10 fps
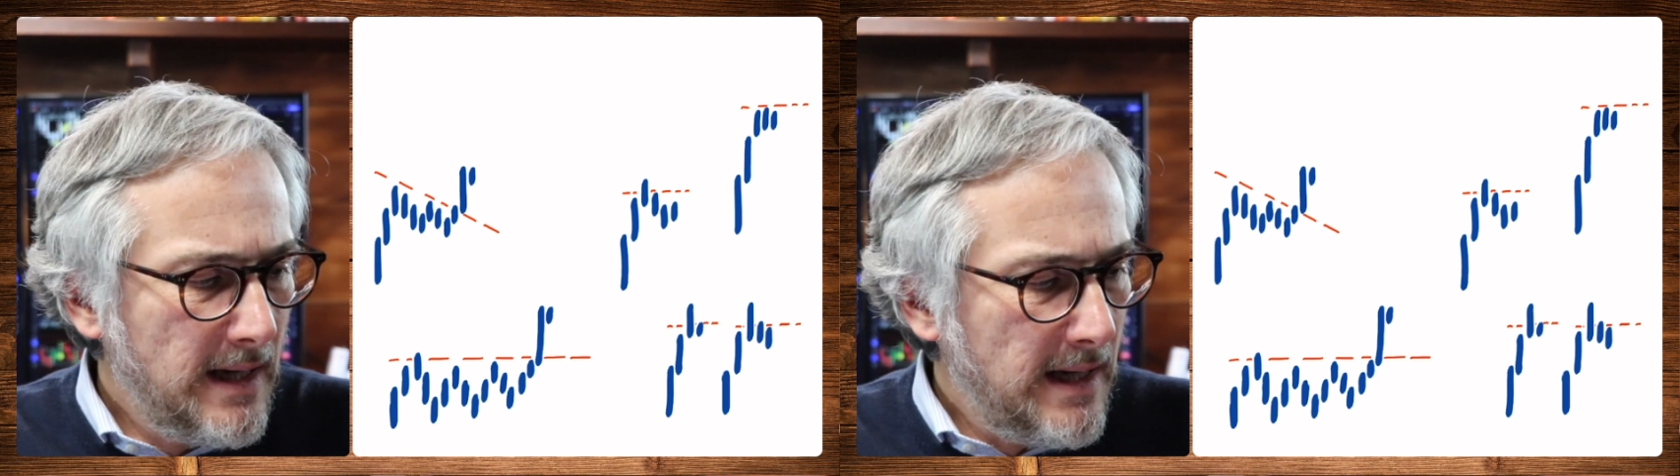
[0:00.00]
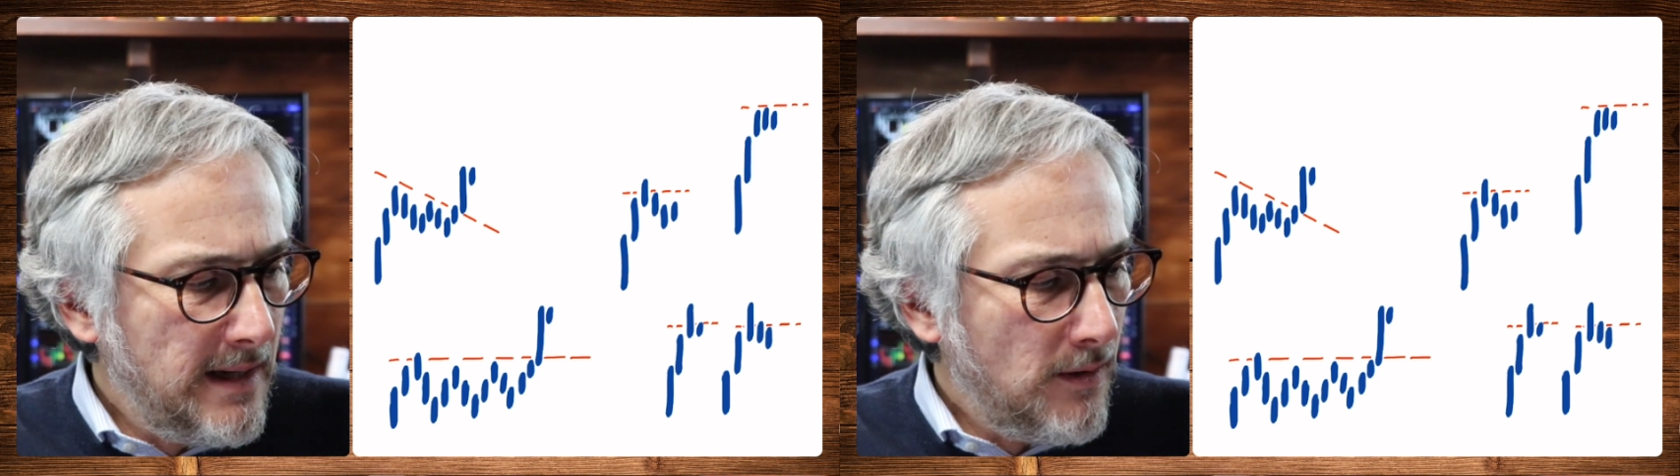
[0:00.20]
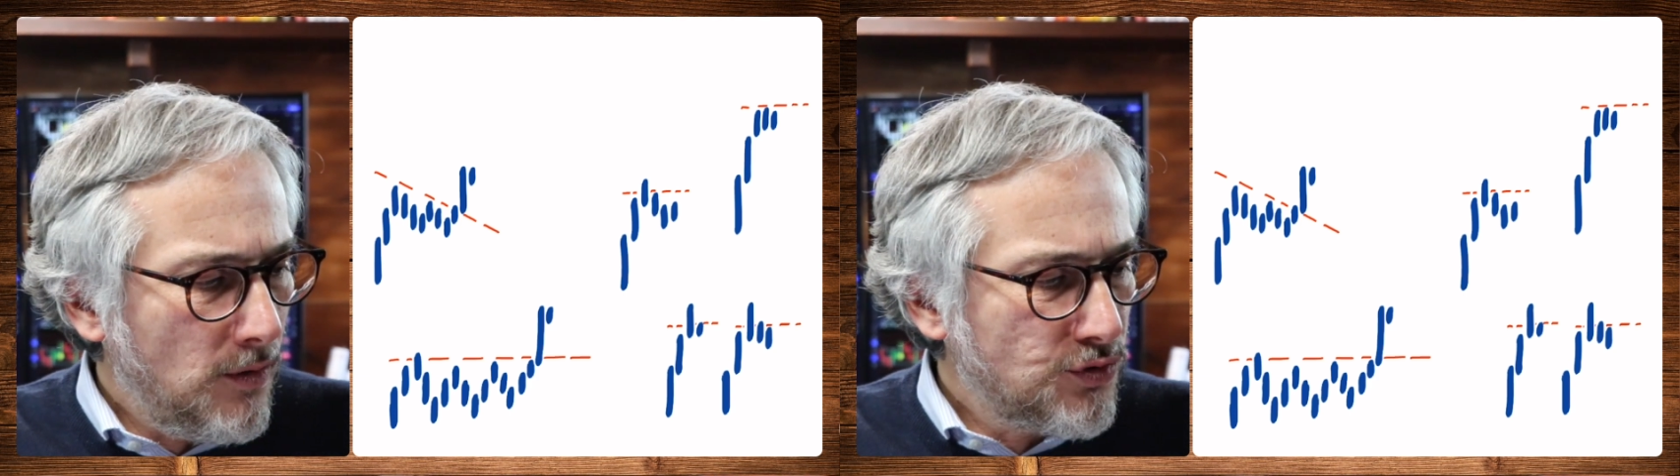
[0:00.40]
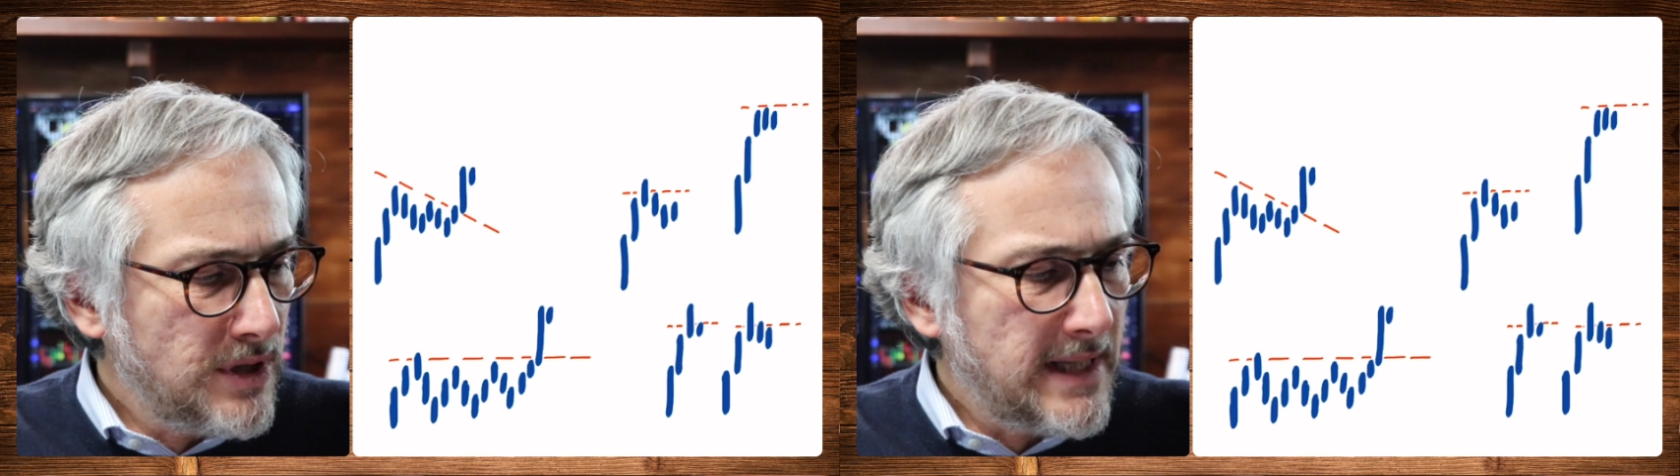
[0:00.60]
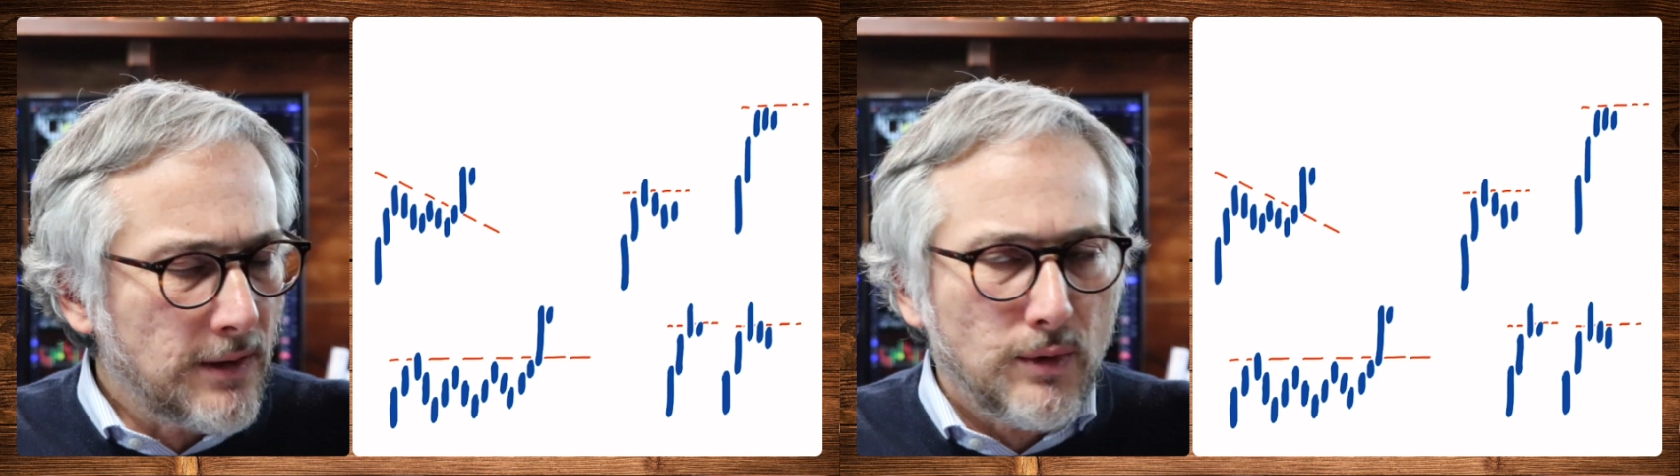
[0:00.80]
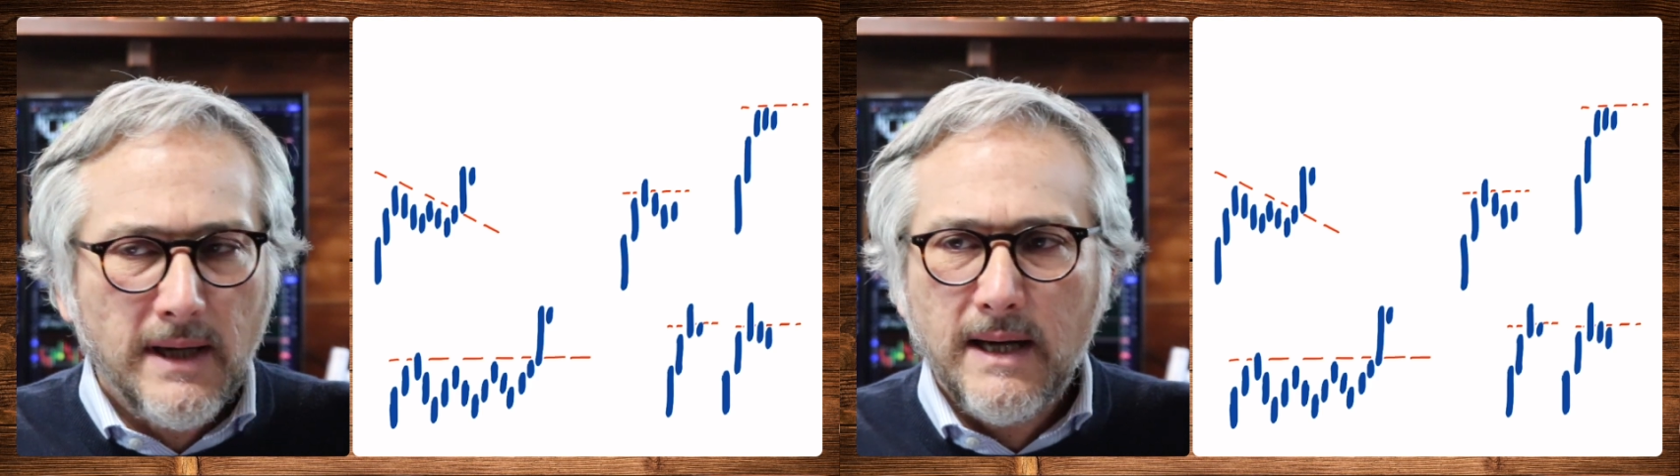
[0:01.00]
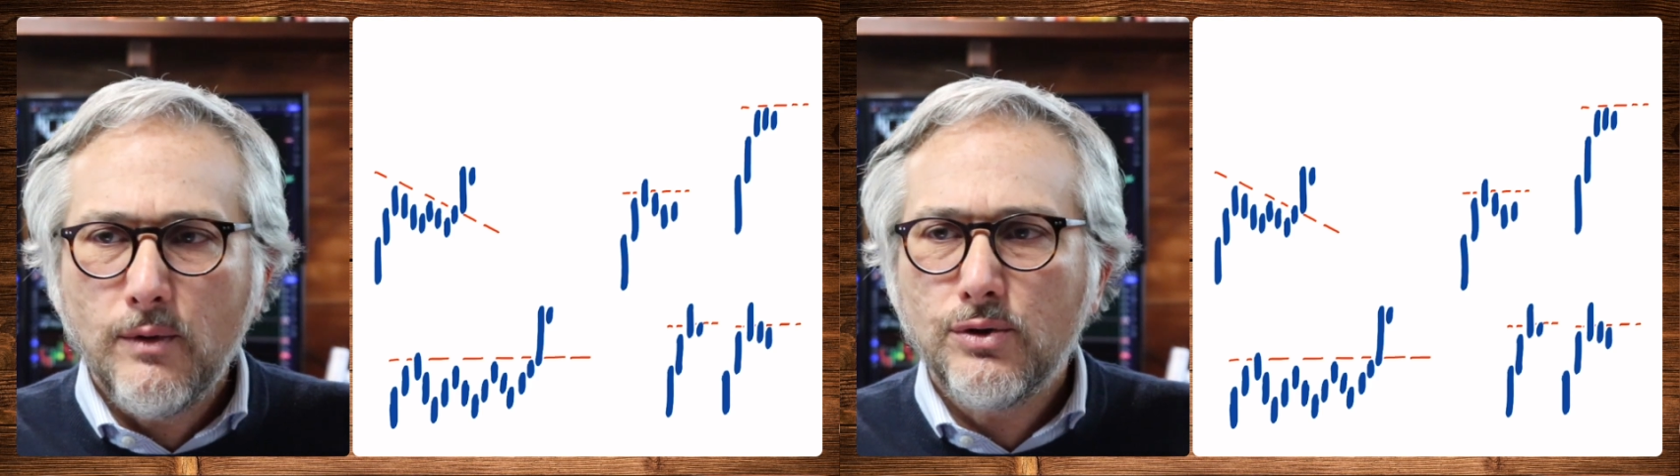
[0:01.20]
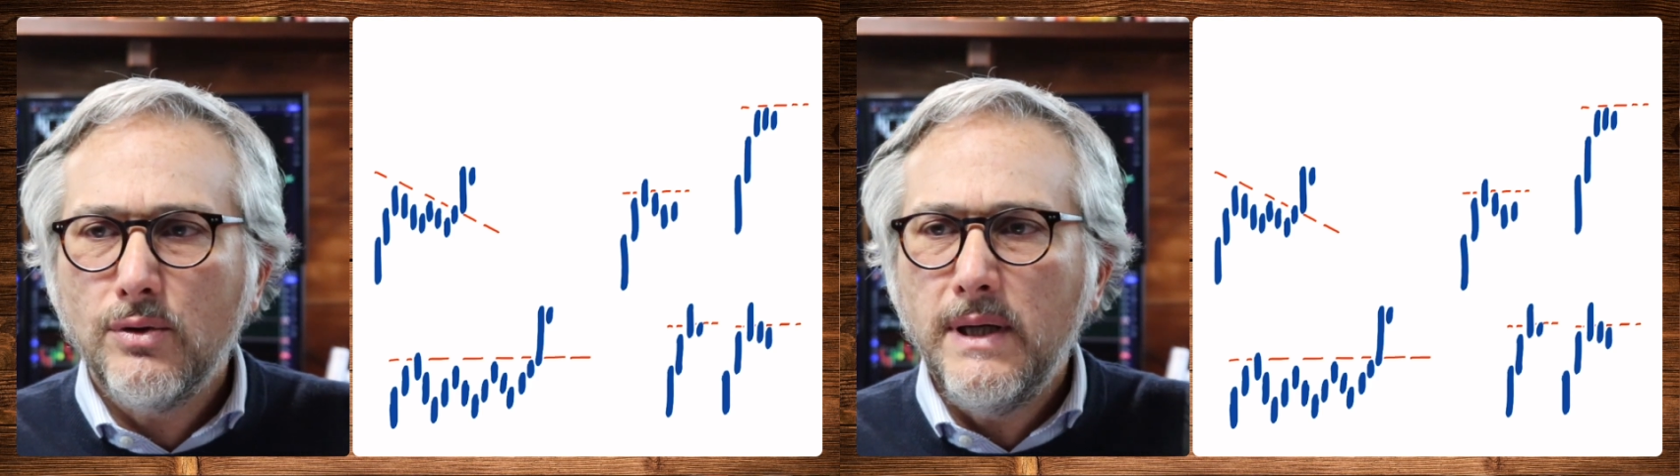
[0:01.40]
Eh, ho citato anche
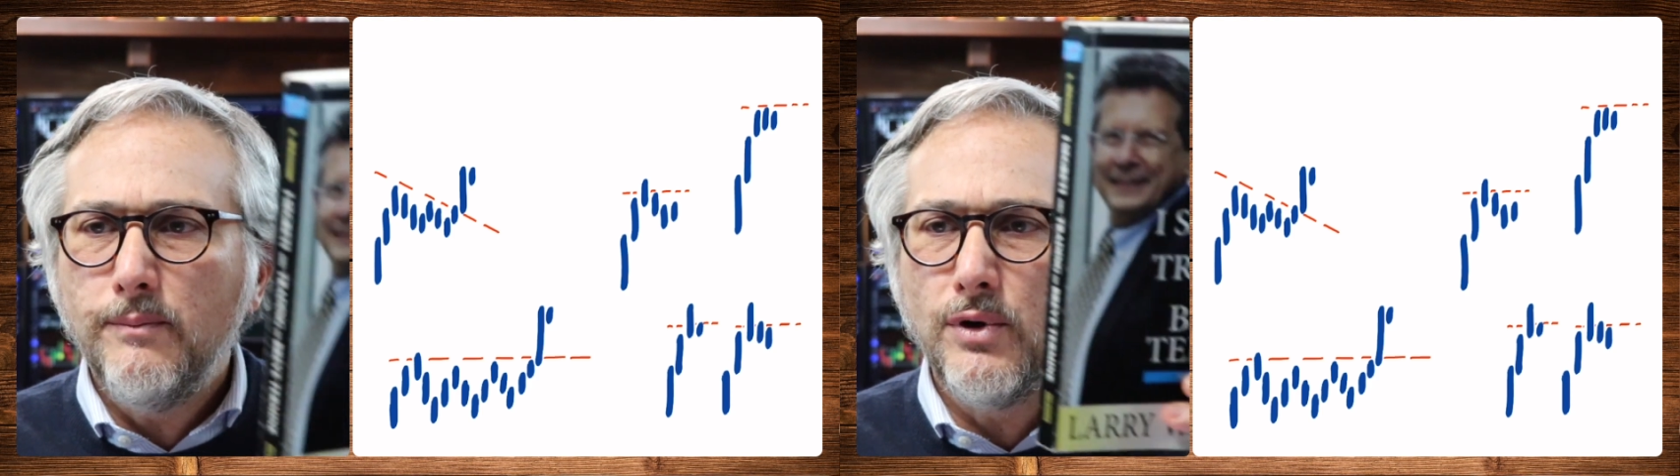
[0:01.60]
questo libro